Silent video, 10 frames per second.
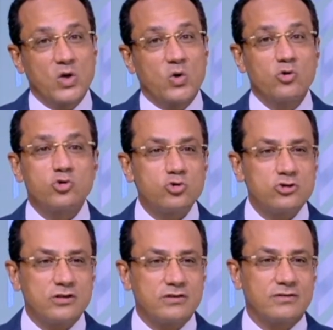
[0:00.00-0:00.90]

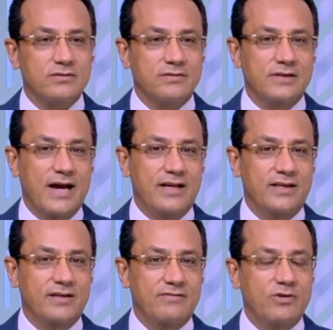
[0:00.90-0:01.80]
خصوصا
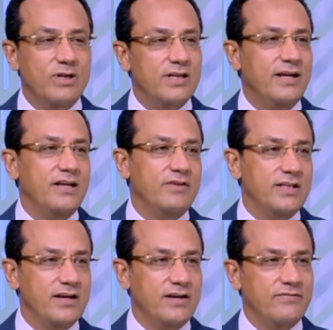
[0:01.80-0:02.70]
يعني في الوقت اللي احنا فيه
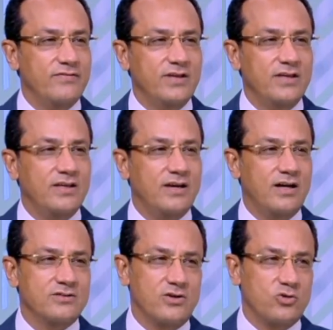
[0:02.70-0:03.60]
ده في
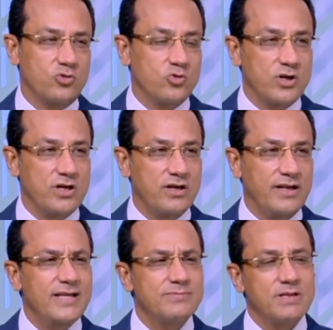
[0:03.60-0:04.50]
عصر الكورونا
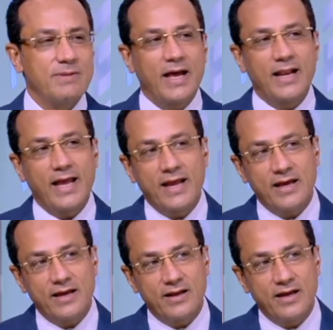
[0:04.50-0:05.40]
الناس بتبقى
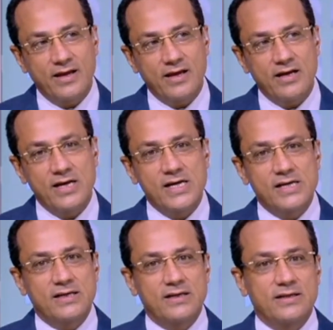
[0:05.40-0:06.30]
قلقانه ان هي
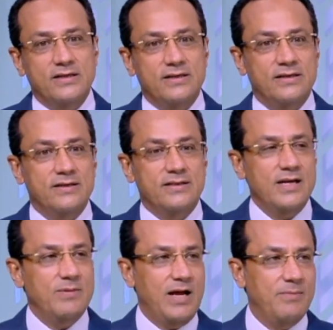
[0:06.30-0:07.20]
آه،
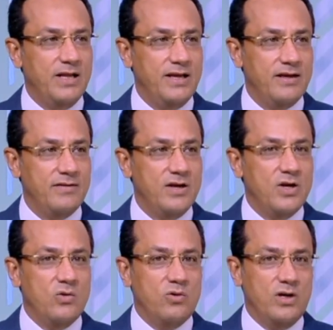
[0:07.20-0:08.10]
تعمل عمليه
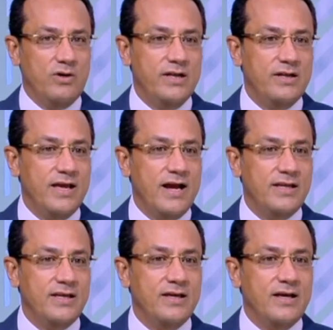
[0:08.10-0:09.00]
ولو ان
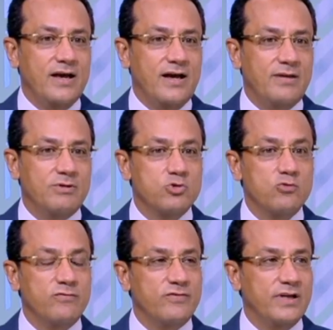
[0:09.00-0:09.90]
يعني انا
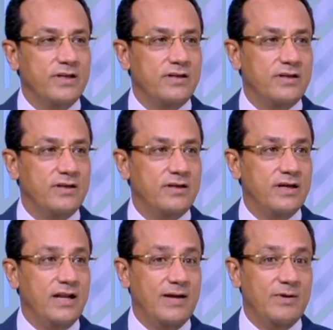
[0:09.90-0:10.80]
بشوف ان
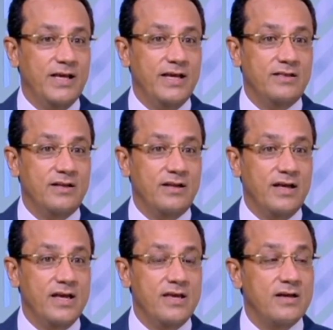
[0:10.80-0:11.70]
العمليات اللي
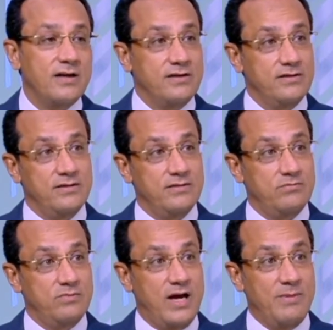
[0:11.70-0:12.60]
هي آه،
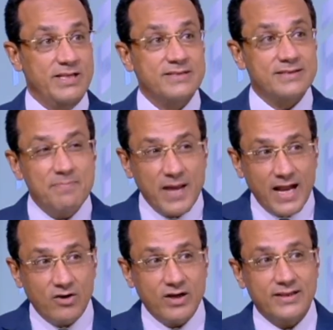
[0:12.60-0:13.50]
عمليات السمن
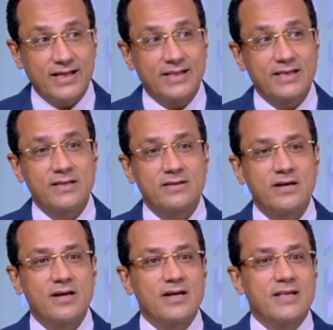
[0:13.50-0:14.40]
على وجه التحديد
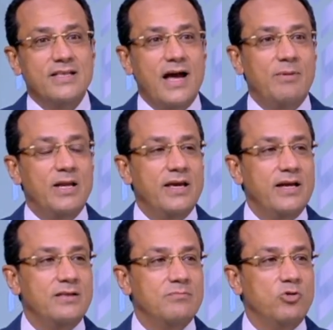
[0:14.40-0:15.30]
دي
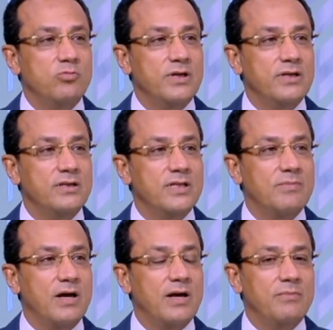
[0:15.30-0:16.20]
عمليات ممكن
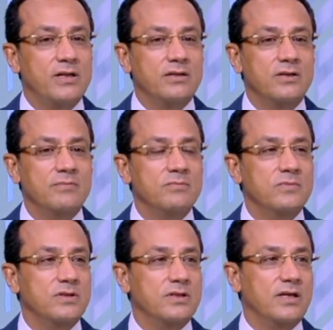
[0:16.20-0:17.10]
تبقى من
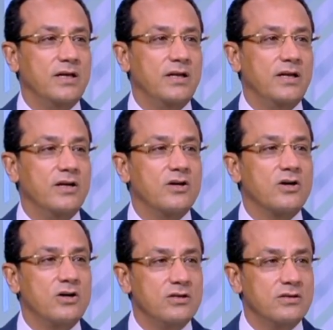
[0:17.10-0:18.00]
ضمن
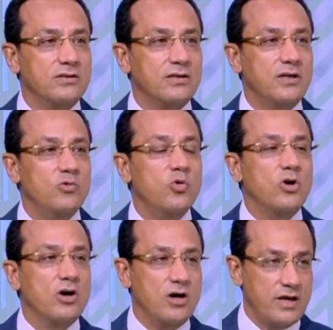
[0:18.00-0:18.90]
الاجراءات
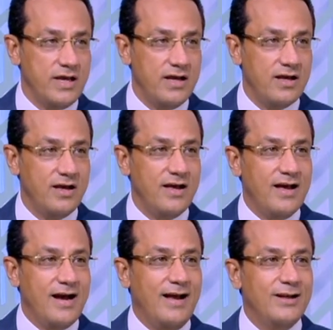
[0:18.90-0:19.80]
الوقايه
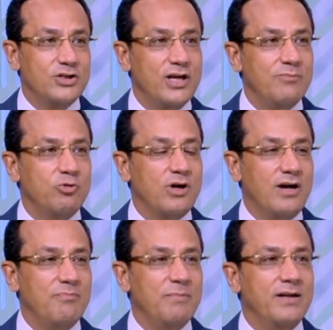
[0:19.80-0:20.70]
علشان
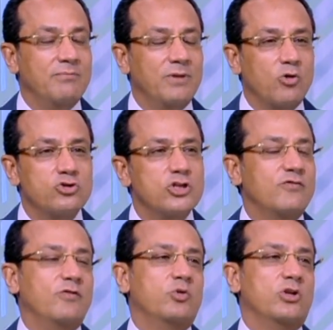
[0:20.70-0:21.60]
مضاع... ما
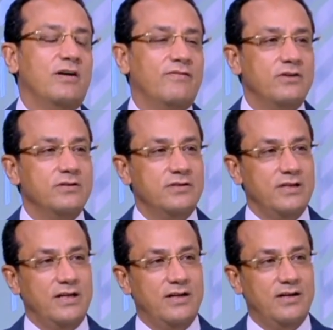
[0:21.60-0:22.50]
نخشش في مضاعفات
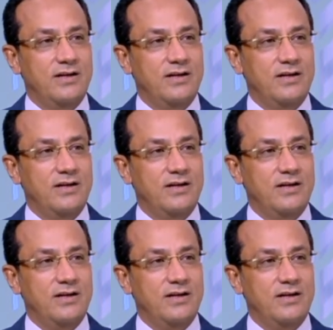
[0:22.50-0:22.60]
آه،